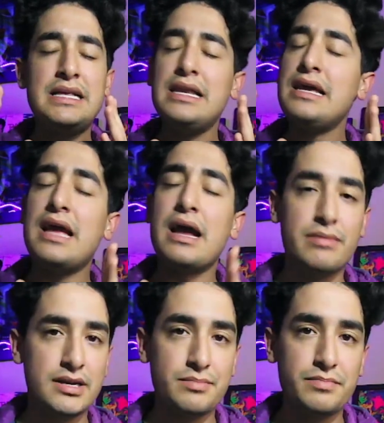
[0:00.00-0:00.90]
tienen que
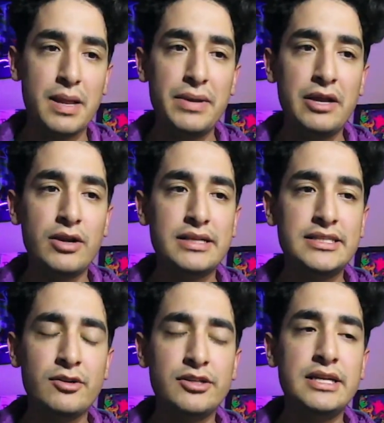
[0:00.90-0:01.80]
hablar. La película
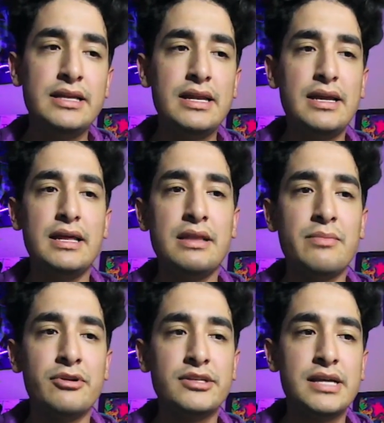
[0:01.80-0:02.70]
sí o sí tiene que
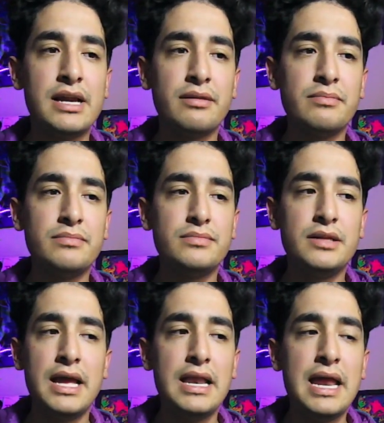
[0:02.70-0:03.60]
demostrar
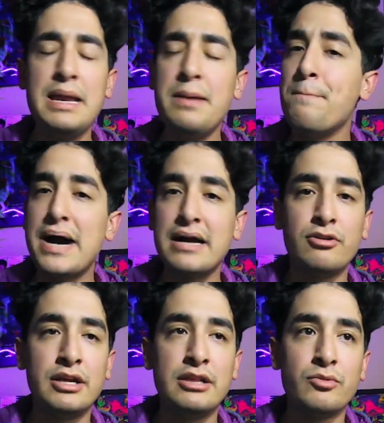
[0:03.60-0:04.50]
el,
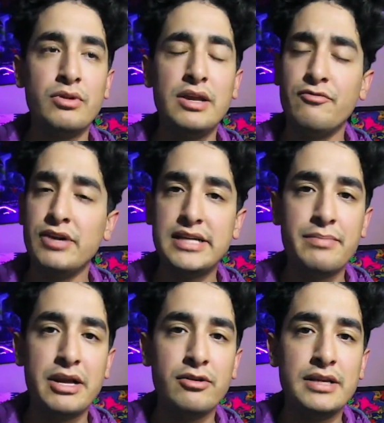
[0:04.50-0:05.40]
impacto que tuvo la infancia
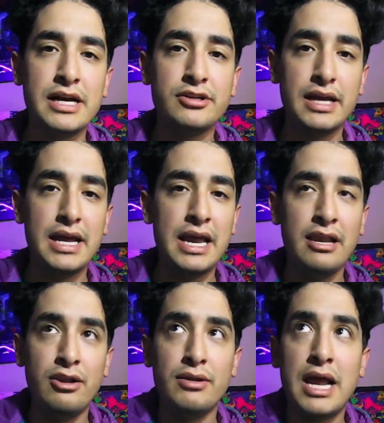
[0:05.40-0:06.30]
de Michael Jackson
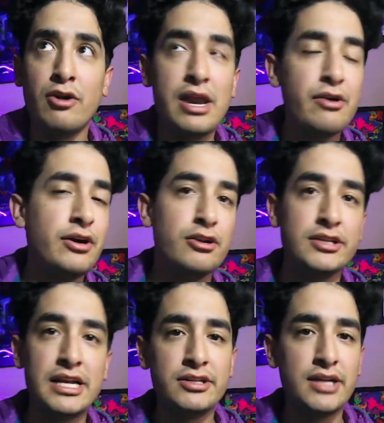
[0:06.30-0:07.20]
el, a lo largo de
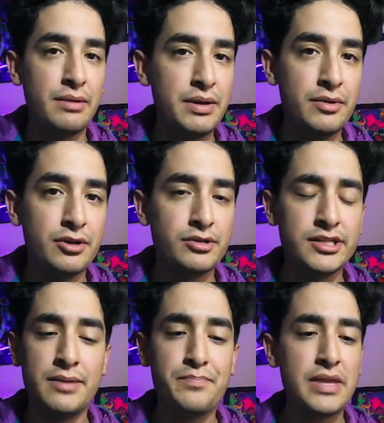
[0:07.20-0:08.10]
los años que él vivió. O
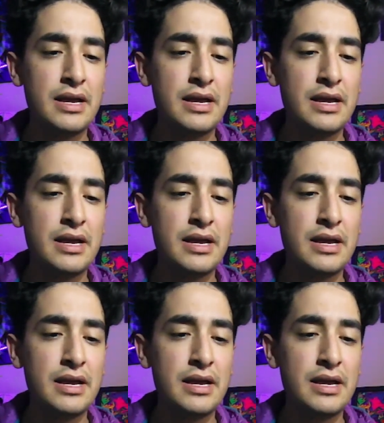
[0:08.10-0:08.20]
sea,